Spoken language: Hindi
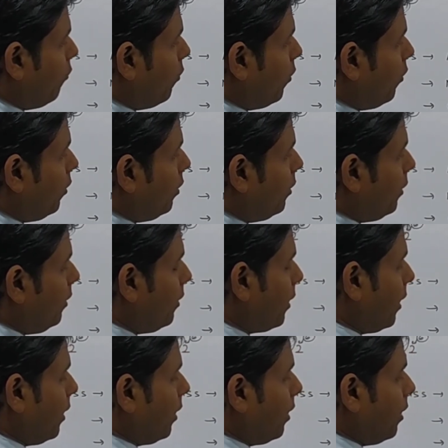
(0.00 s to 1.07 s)
फोरटीन
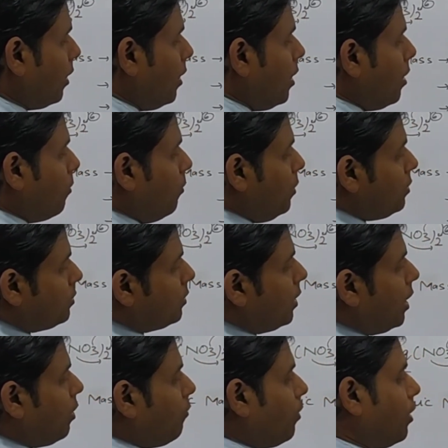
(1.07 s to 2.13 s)
आएगा मीन्स
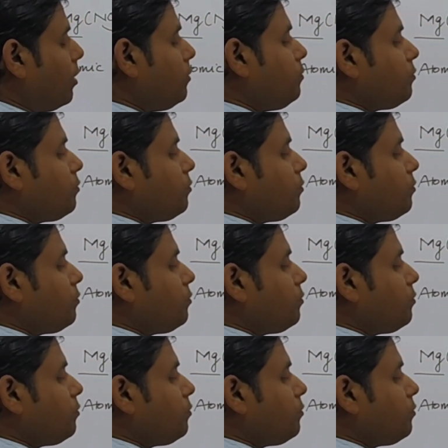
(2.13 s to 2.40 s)
क्या हुआ